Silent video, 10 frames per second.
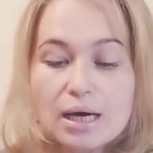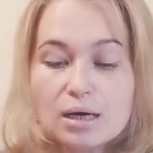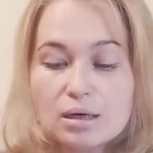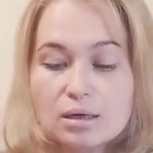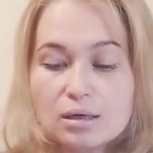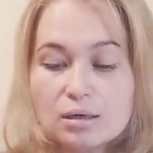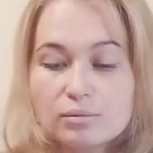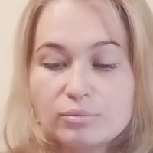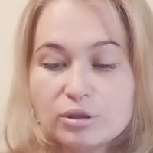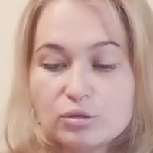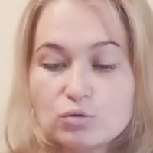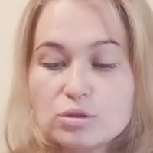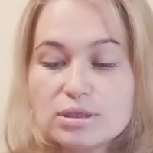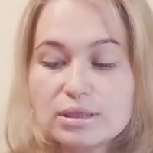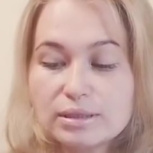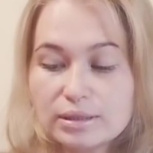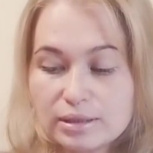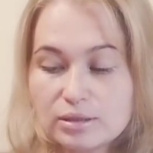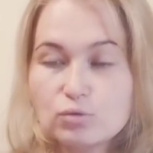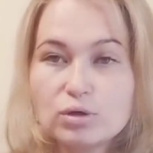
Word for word: э, меринос кардонета.